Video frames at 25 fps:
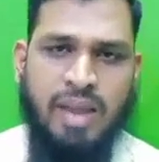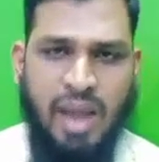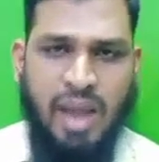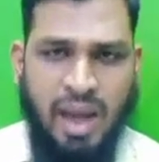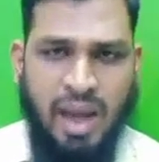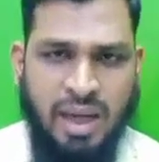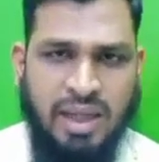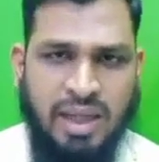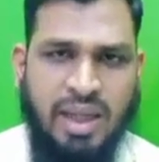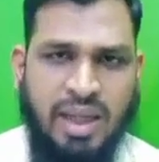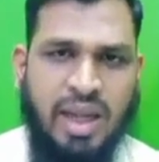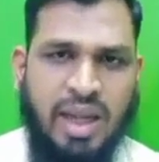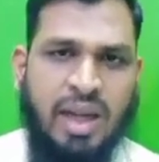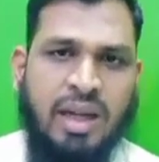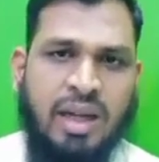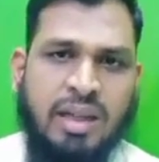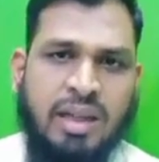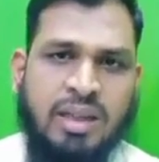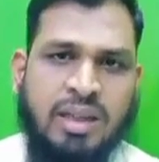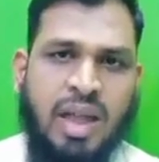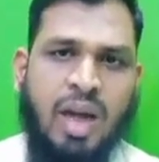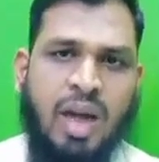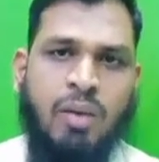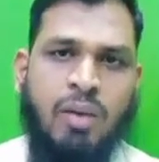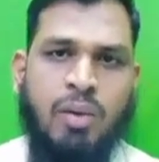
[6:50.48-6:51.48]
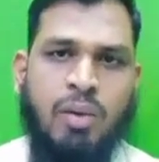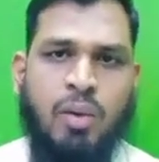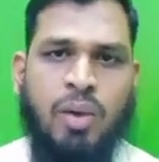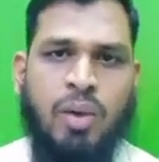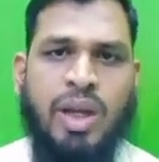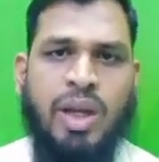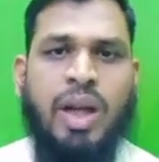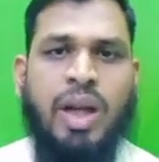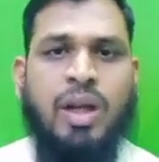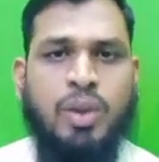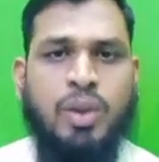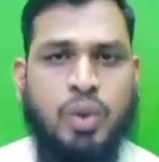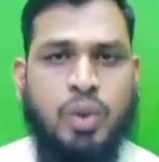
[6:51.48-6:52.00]
ஏன் நீங்கள் எனக்கு தகவல்
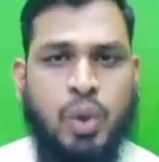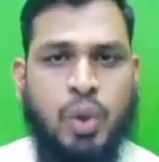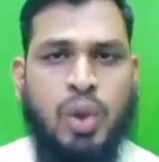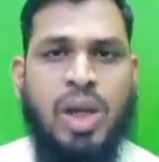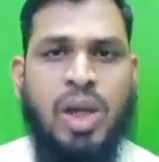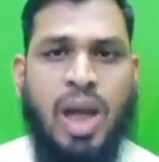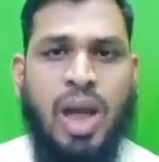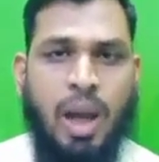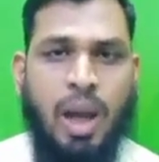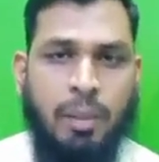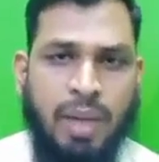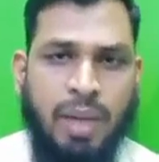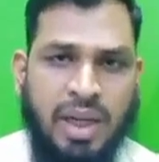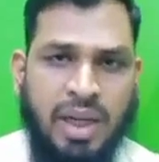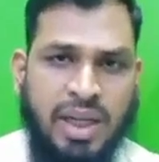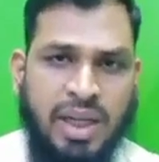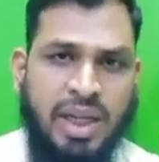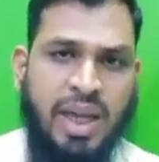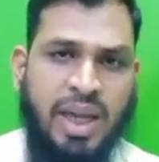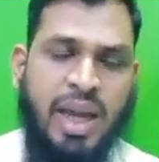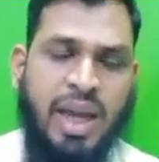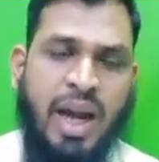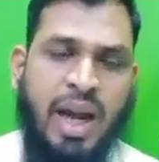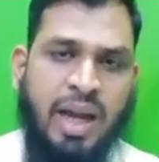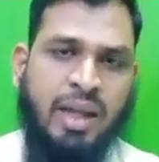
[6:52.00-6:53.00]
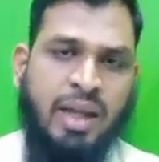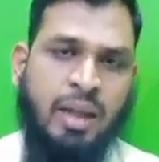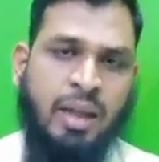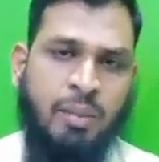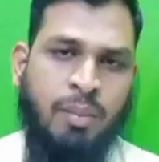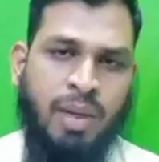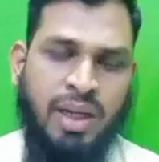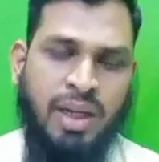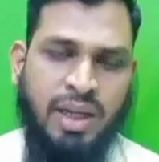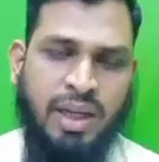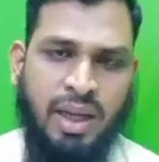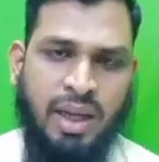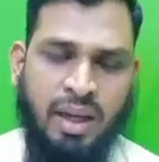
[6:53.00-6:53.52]
கொடு எனக்கு சொல்லாமல் நீங்கள் ஏன் அடக்கம்
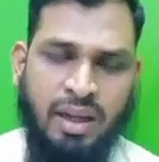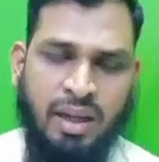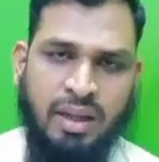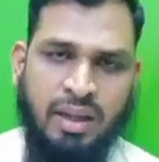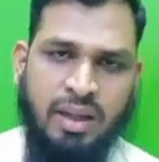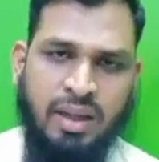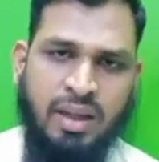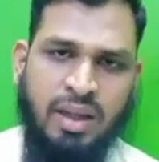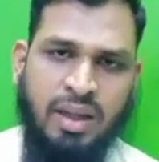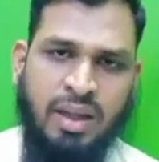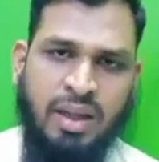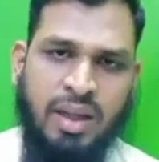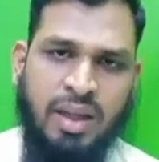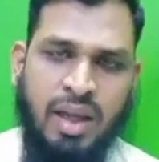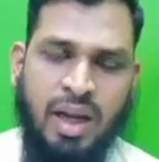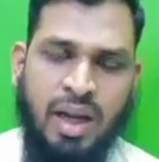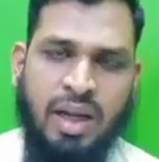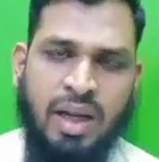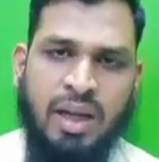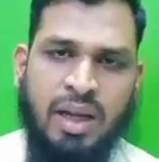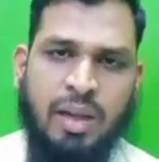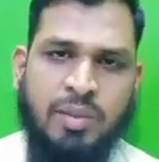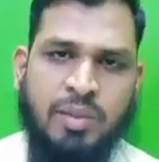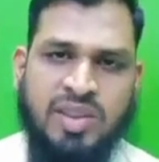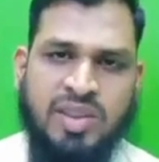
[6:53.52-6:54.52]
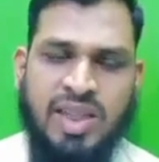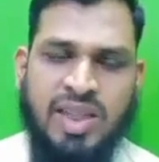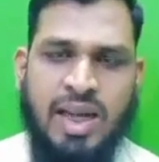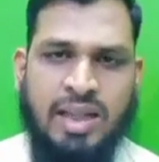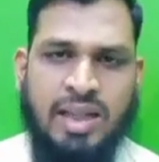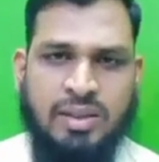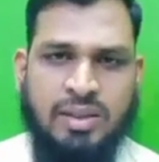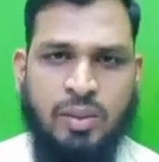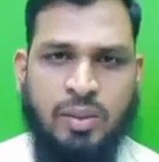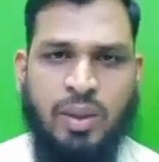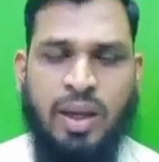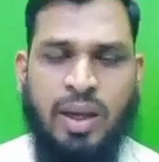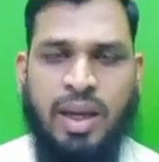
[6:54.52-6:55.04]
பண்ணீங்க என்று நபிசல்லா
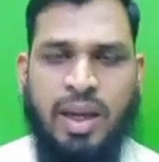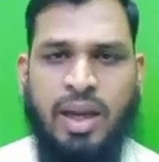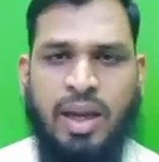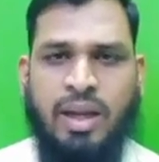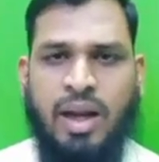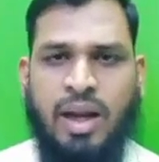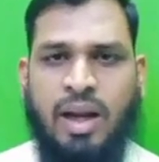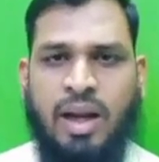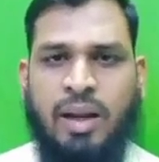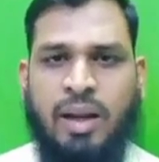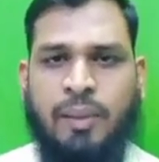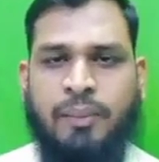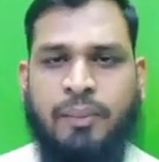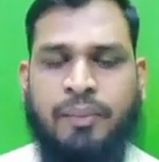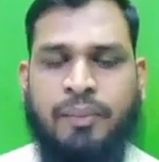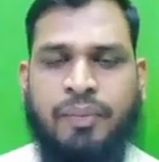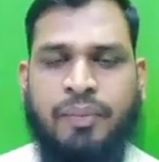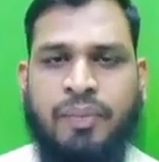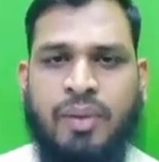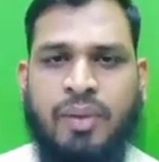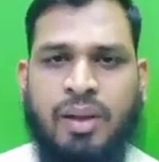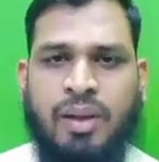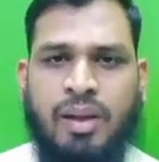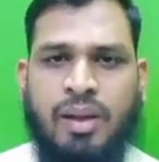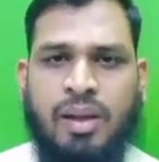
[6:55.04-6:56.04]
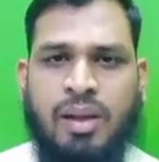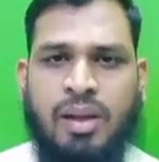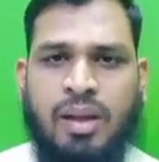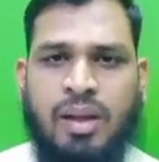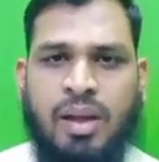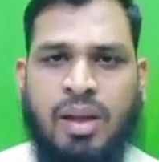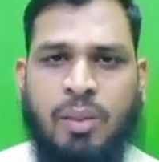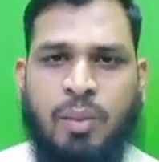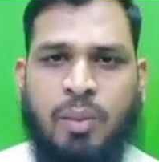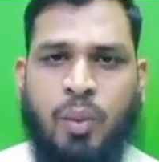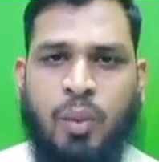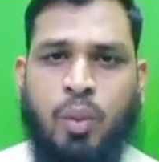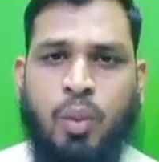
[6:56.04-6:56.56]
சொங்க கேட்குறாங்க
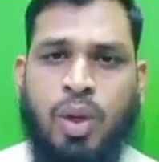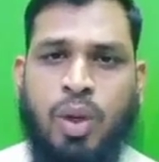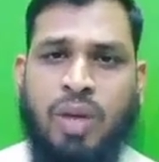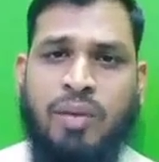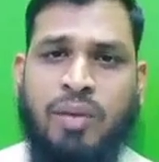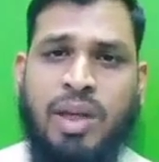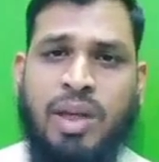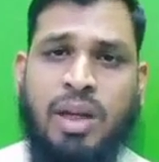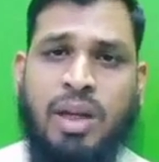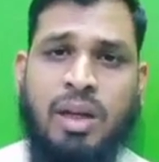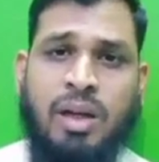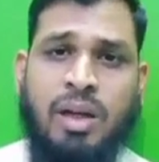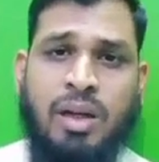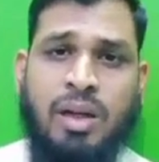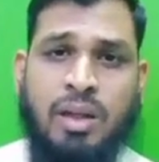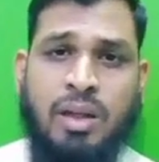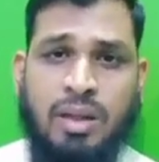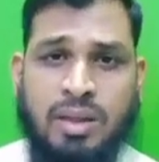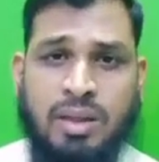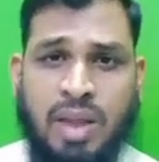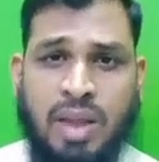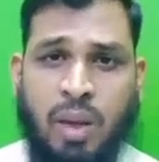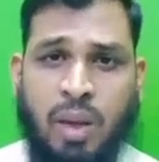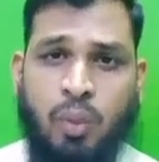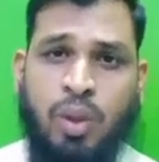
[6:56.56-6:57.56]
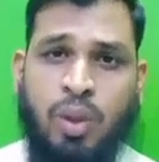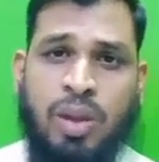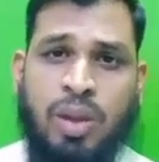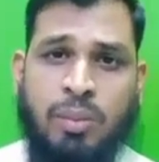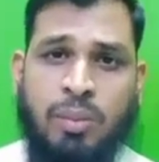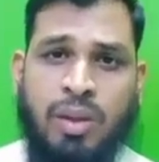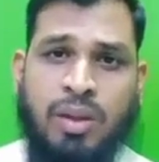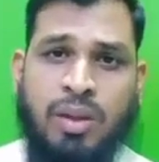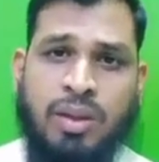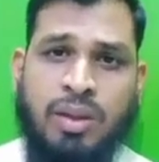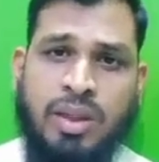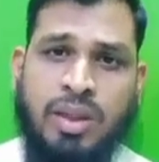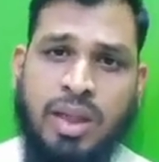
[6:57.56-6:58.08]
இப்போ உறவினர்களுக்கு தான்
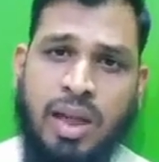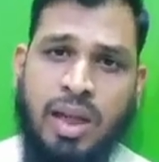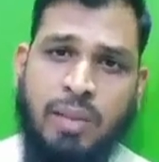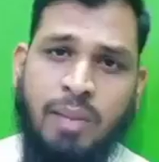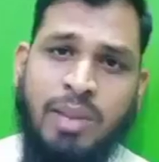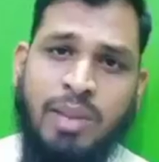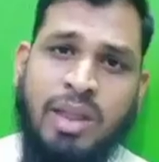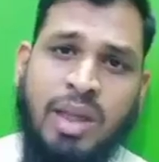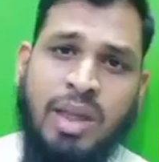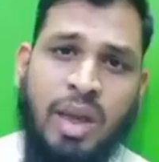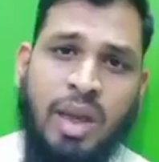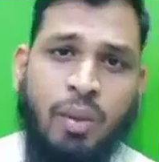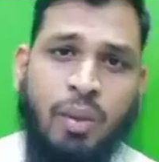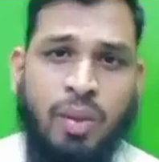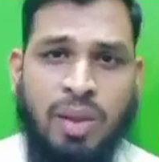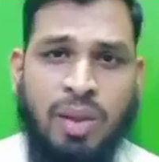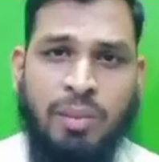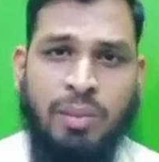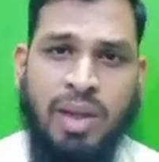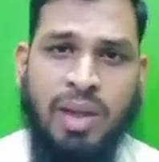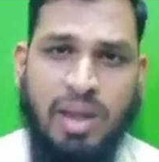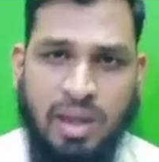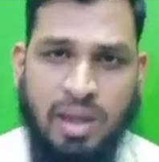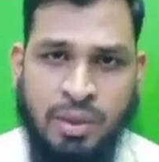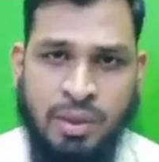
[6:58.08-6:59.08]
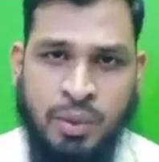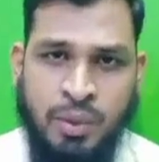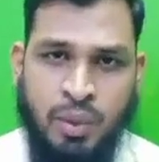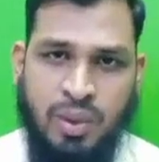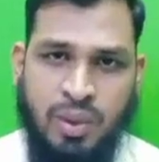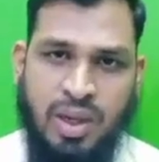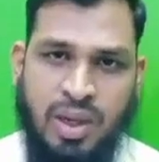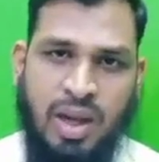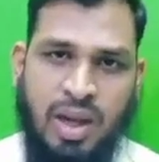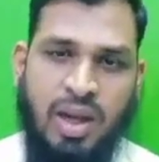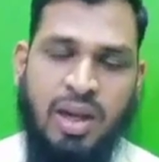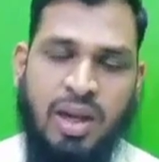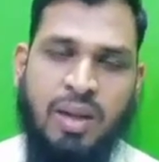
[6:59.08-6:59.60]
உரிமை இருக்குது நபிக்கே உரிமை இல்லைன்னு
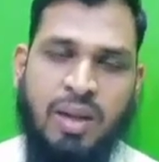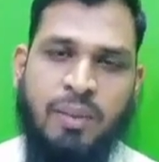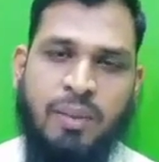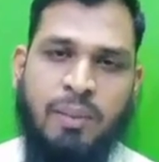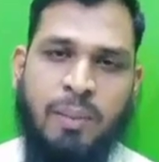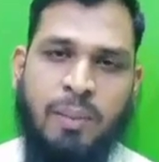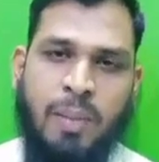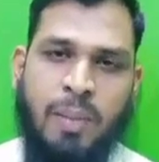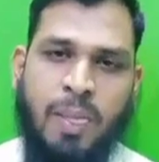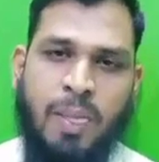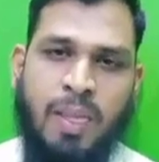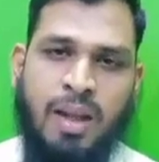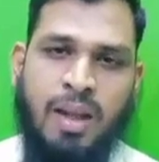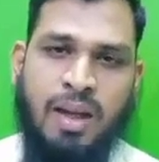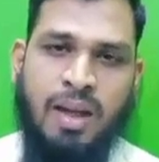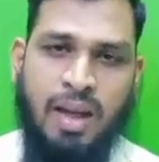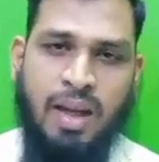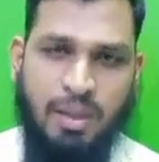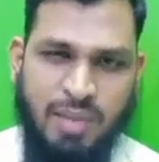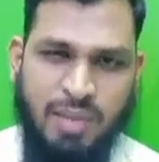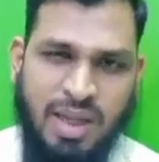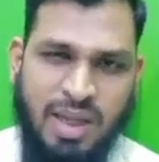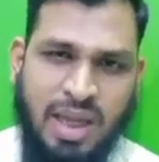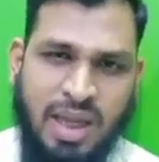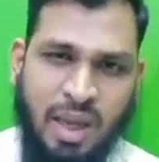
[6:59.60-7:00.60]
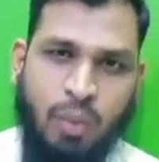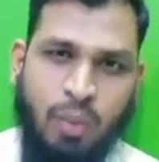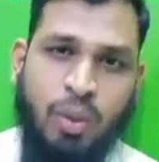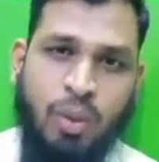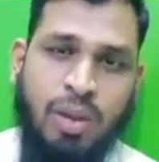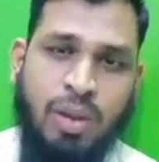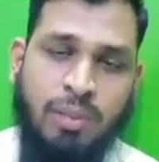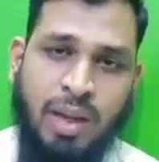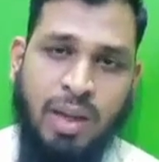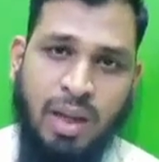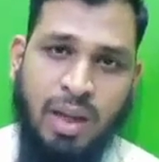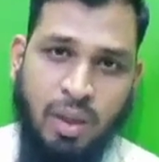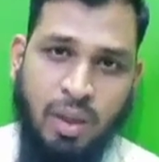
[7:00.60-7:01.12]
சொன்னால் நபிக்கே
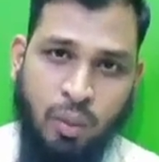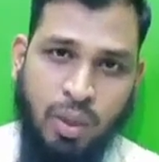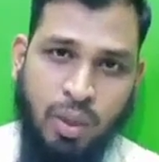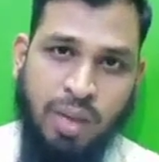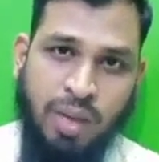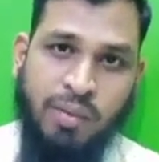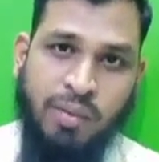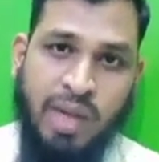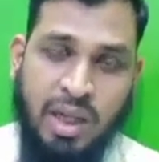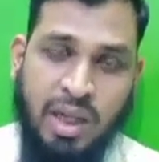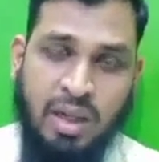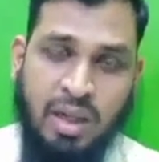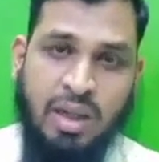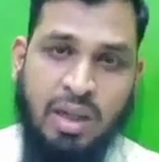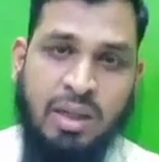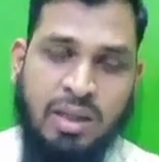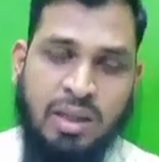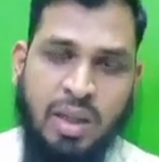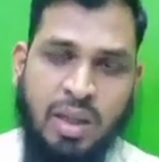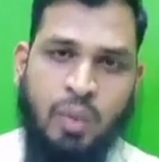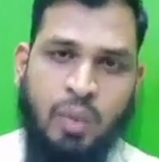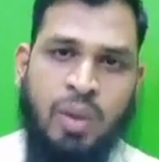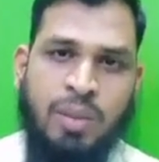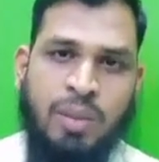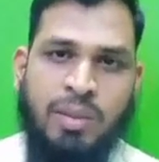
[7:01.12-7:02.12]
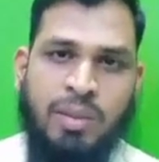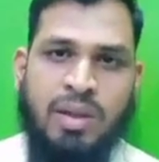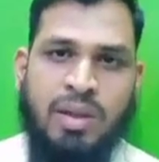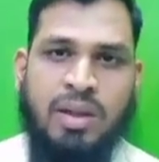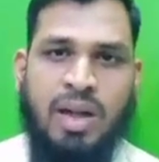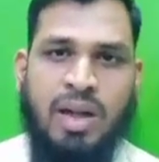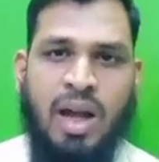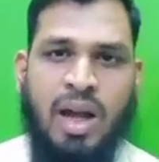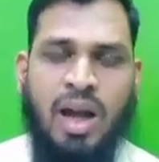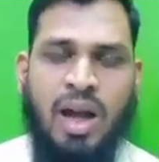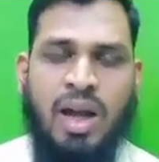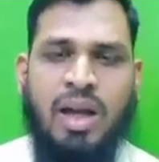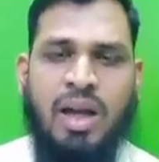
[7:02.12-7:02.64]
உரிமை இல்லை உறவினர்களுக்கு தான் உரிமை
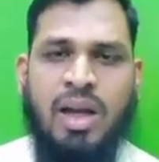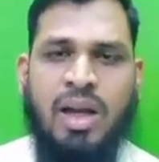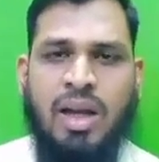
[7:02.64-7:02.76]
இருக்குன்னா